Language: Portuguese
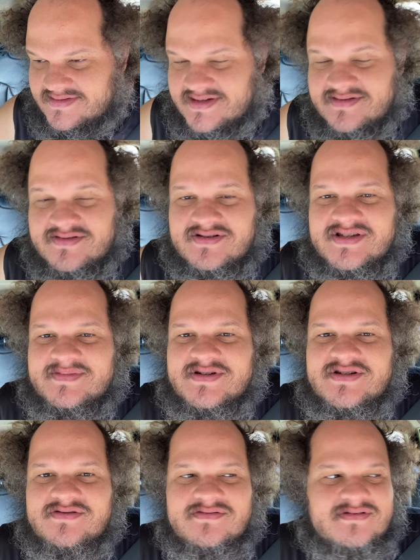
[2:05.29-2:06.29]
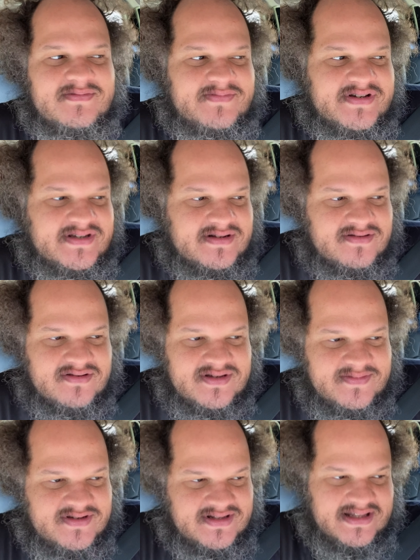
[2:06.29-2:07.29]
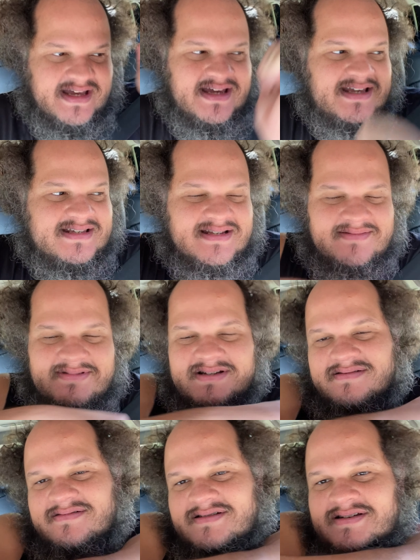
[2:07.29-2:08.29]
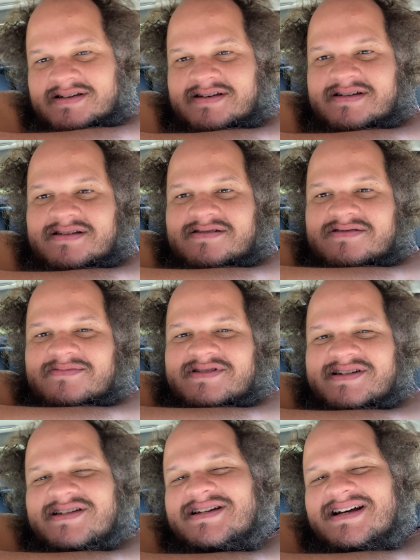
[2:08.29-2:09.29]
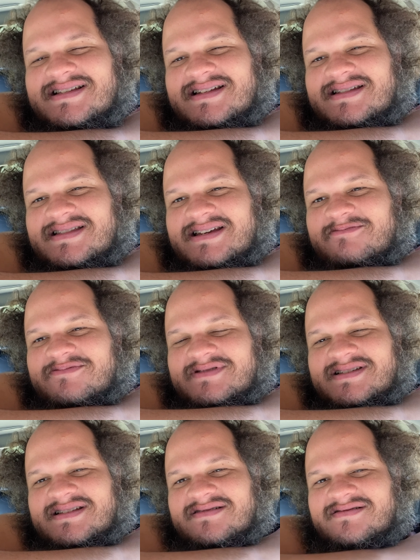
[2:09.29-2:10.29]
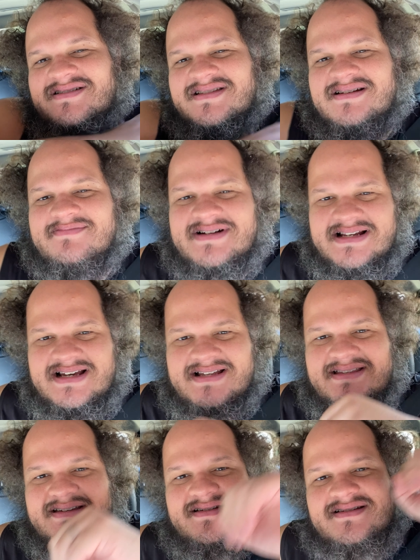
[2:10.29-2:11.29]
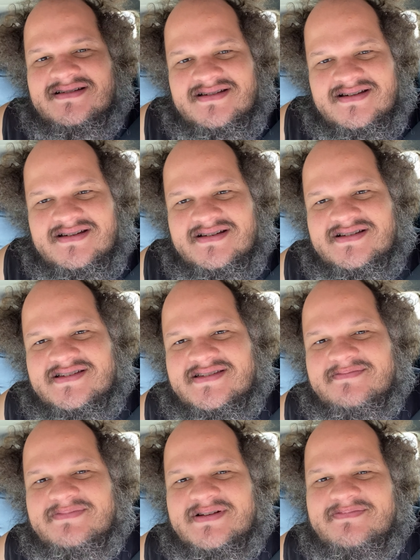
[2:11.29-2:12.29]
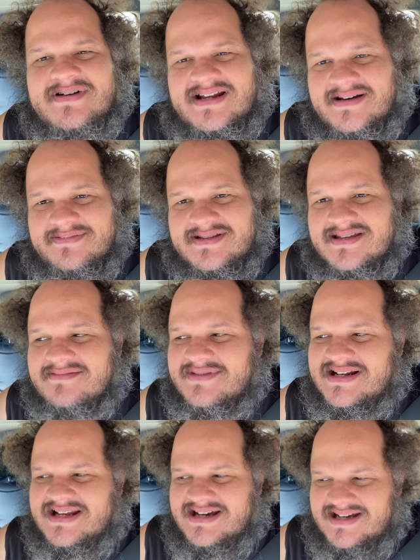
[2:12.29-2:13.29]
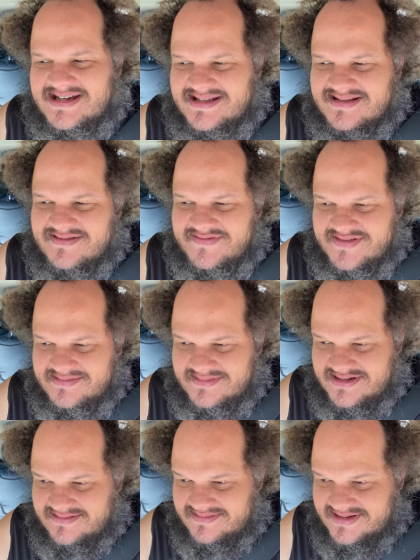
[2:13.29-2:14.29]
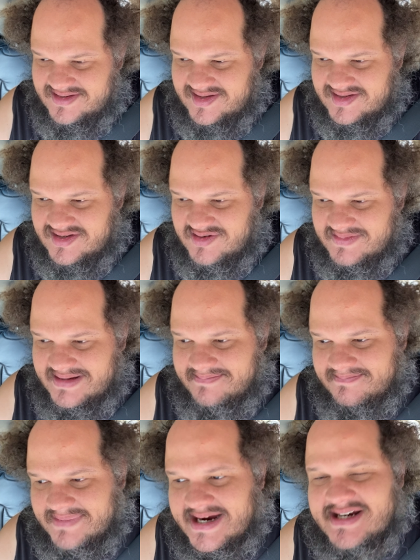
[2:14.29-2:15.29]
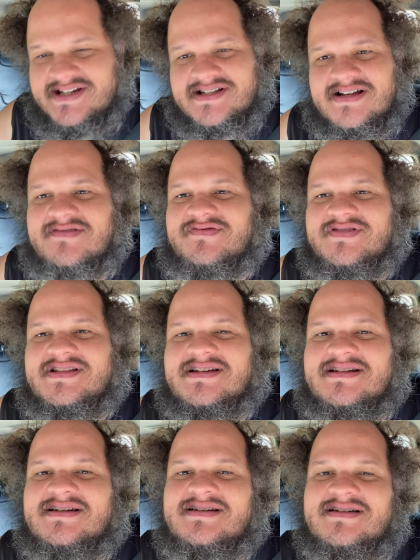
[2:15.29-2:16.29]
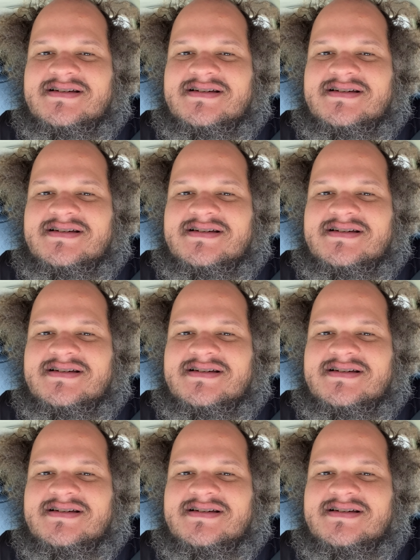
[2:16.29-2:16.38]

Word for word: dos anos 2000, depois anos 2010 ali, mano. Como a gente gasta tempo nesse negócio de trabalhar, né? De se preparar para trabalhar e tal. Eu falo, mano, isso é só uma parte da vida, né?